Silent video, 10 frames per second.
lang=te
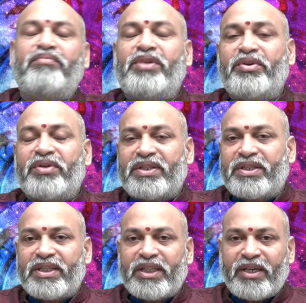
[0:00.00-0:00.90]
మీ యొక్క
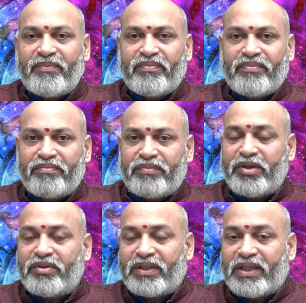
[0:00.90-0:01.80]
స్థితి మీ
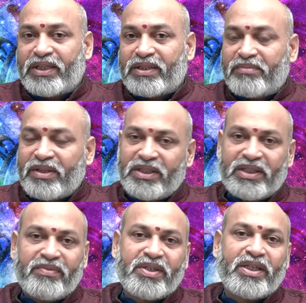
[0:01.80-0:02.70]
యొక్క ధన
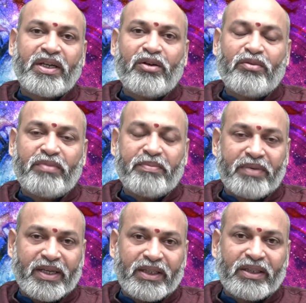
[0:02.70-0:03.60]
సంబంధించిన విషయాలు మీ
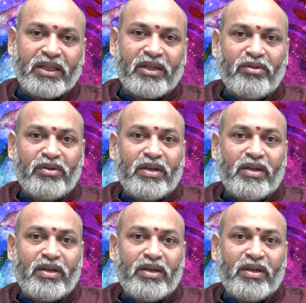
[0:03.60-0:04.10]
ప్రయత్నాలు